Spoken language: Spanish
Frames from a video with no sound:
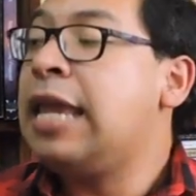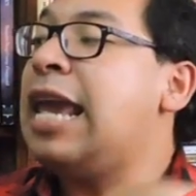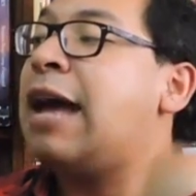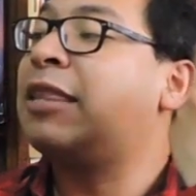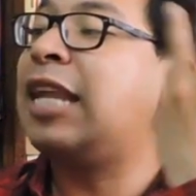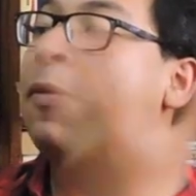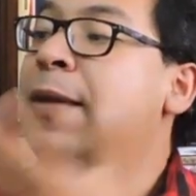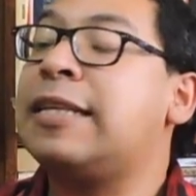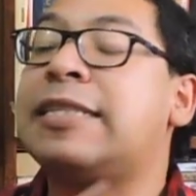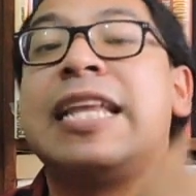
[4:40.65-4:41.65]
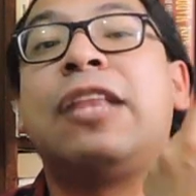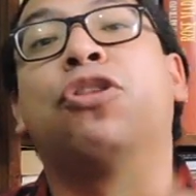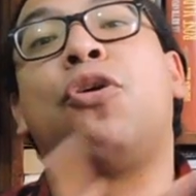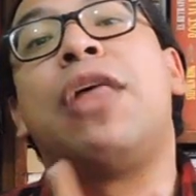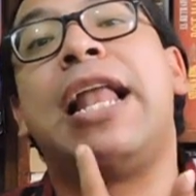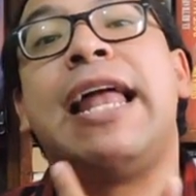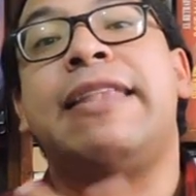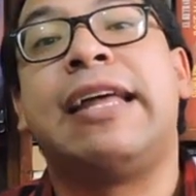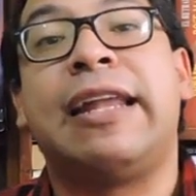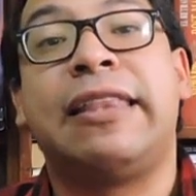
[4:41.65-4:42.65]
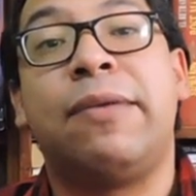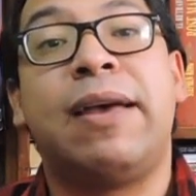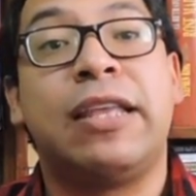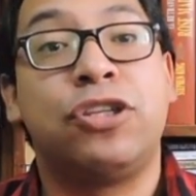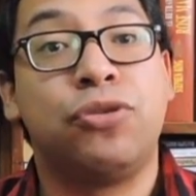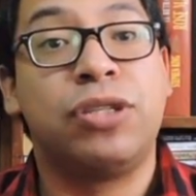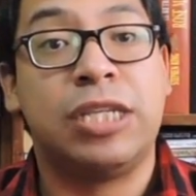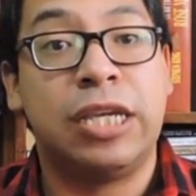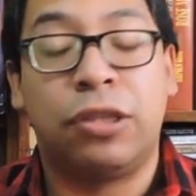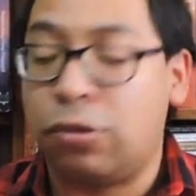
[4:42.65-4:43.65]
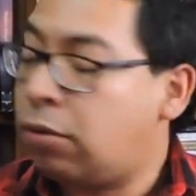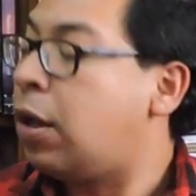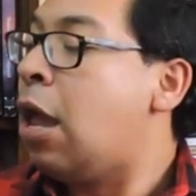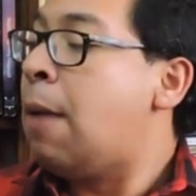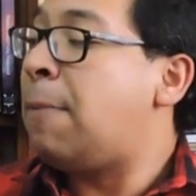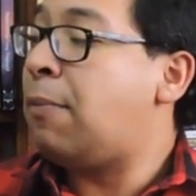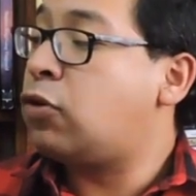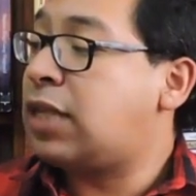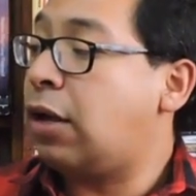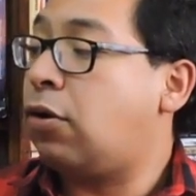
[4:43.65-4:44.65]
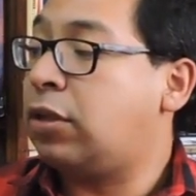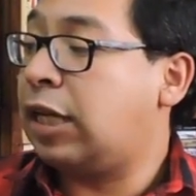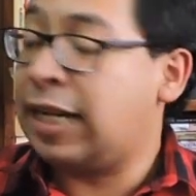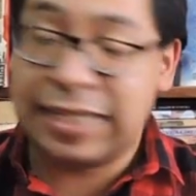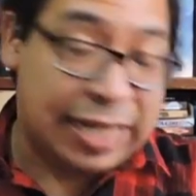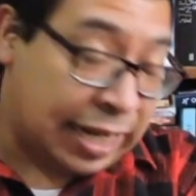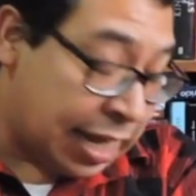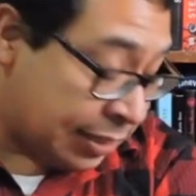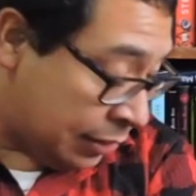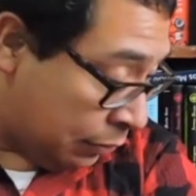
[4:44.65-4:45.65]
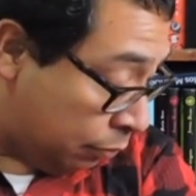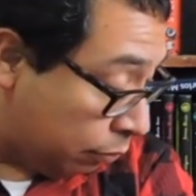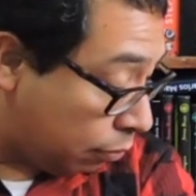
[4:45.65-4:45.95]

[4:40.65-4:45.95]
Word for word: Y a través de toda la narrativa de Junji vamos a encontrar escenas